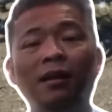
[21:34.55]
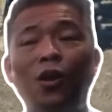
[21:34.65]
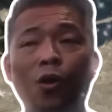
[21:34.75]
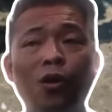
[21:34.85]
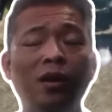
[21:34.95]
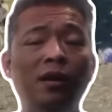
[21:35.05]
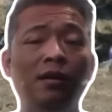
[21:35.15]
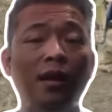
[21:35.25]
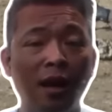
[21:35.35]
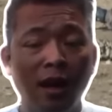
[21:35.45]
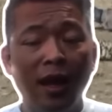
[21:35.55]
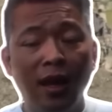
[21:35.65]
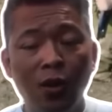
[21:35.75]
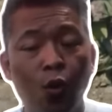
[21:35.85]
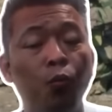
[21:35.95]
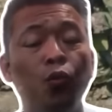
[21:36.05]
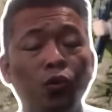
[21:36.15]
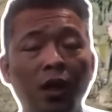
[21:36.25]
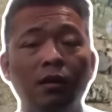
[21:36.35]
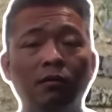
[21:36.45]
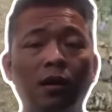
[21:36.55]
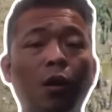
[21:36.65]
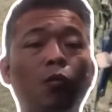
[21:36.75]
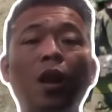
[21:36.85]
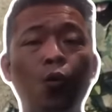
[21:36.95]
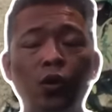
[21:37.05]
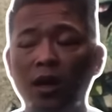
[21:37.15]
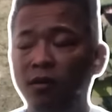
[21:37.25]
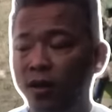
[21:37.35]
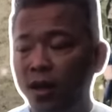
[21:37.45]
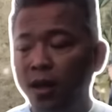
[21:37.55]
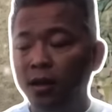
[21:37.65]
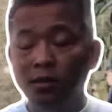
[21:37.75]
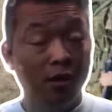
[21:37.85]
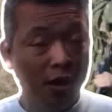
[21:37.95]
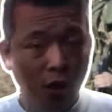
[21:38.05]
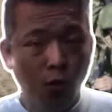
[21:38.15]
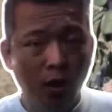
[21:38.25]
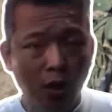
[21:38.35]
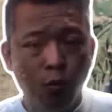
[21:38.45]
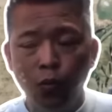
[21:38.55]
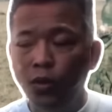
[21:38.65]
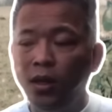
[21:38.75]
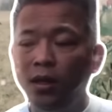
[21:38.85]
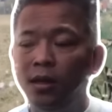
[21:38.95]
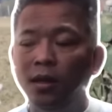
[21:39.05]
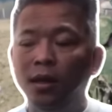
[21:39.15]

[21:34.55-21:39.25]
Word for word: nói gần đây của putin không lâu quý vị nhé sự khiêu khích của putin